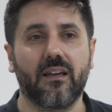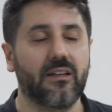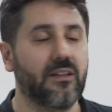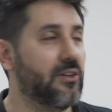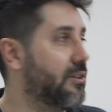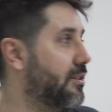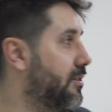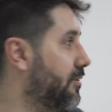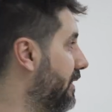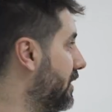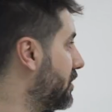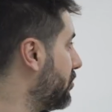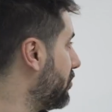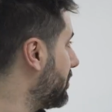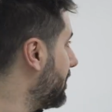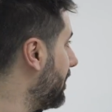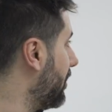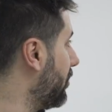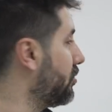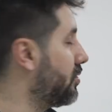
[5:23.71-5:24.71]
Io ti faccio un
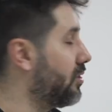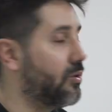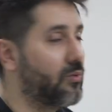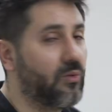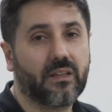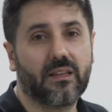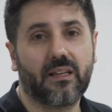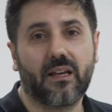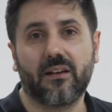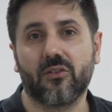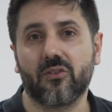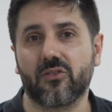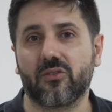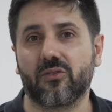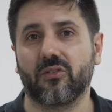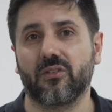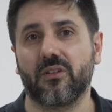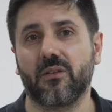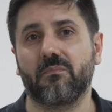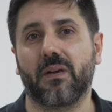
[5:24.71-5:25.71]
saluto qua dal
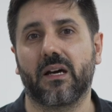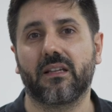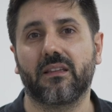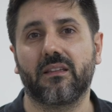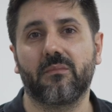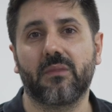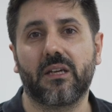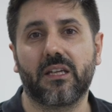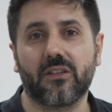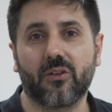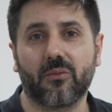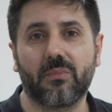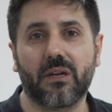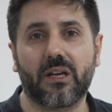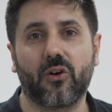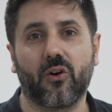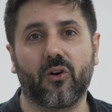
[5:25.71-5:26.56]
nostro dipartimento back